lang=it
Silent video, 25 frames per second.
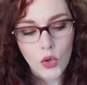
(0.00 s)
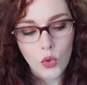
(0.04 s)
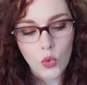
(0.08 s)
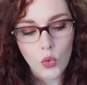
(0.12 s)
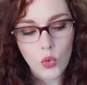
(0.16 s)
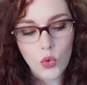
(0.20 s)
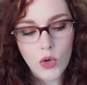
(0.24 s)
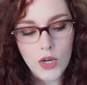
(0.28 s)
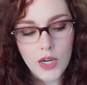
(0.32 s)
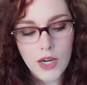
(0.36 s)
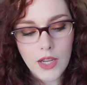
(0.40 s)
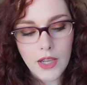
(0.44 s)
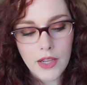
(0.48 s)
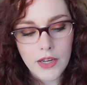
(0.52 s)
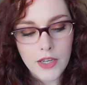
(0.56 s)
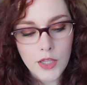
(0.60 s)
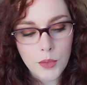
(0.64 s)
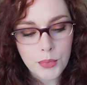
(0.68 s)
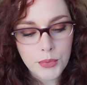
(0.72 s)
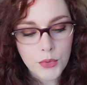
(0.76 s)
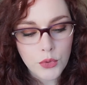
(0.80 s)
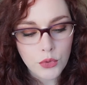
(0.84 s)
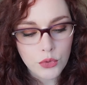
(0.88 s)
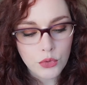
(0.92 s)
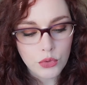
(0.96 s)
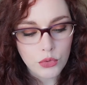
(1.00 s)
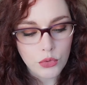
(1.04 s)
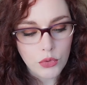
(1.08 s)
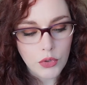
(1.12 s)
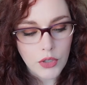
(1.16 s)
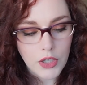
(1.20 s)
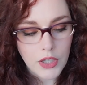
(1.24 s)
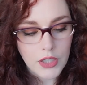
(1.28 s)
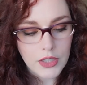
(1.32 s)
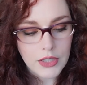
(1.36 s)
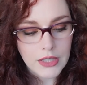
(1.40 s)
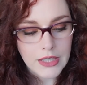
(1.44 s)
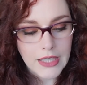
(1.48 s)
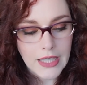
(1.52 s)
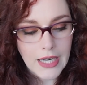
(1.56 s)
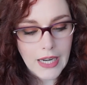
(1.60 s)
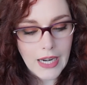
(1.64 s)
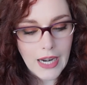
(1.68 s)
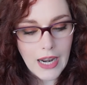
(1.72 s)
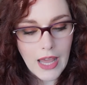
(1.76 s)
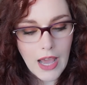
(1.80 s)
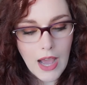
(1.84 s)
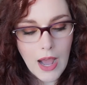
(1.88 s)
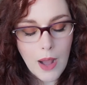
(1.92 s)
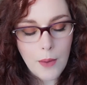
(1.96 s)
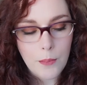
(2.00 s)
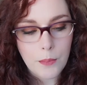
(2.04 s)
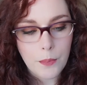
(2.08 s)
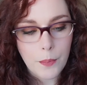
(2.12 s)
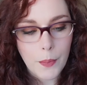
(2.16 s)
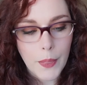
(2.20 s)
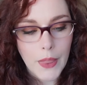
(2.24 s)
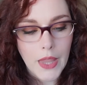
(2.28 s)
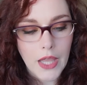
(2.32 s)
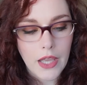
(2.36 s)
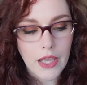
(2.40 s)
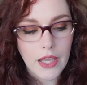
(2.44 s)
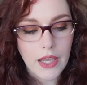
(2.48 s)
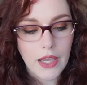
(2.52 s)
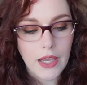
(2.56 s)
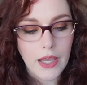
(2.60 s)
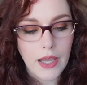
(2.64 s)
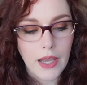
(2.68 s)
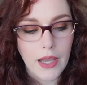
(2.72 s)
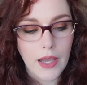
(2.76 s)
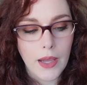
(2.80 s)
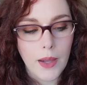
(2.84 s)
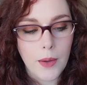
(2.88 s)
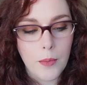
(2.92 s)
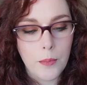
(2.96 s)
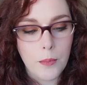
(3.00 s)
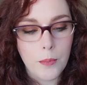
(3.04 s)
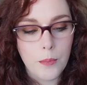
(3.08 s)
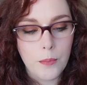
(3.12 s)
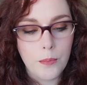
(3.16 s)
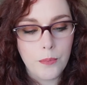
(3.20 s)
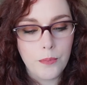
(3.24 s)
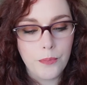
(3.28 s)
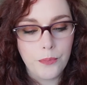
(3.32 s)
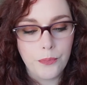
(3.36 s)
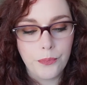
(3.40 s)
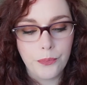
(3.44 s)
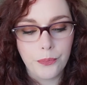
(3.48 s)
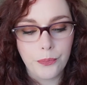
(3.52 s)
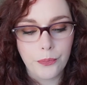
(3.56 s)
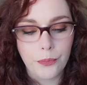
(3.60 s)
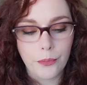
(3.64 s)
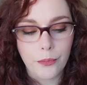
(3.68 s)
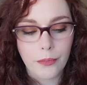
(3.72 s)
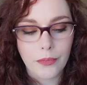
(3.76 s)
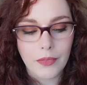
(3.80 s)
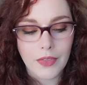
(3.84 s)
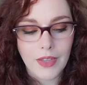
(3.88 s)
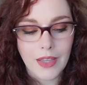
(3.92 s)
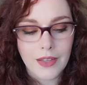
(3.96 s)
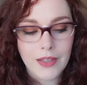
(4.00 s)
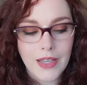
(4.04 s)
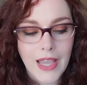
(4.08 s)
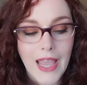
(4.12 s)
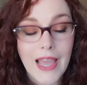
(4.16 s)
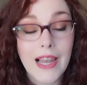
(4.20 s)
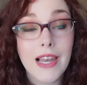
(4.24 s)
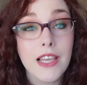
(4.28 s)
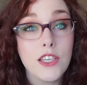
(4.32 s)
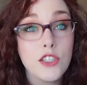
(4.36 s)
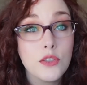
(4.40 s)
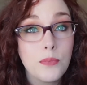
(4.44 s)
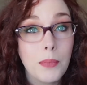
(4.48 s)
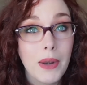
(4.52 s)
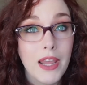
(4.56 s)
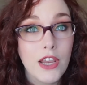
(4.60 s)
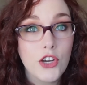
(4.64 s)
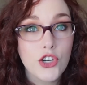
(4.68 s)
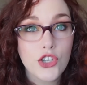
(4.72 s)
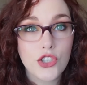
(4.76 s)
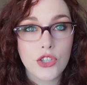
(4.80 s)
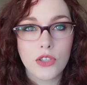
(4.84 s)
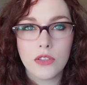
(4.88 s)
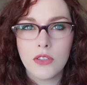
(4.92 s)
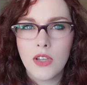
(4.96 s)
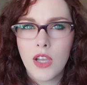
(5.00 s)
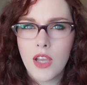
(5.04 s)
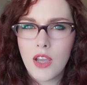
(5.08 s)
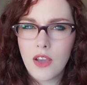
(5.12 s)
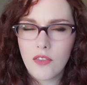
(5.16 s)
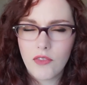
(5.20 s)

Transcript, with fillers: un lip couture della ehm, LA Splash.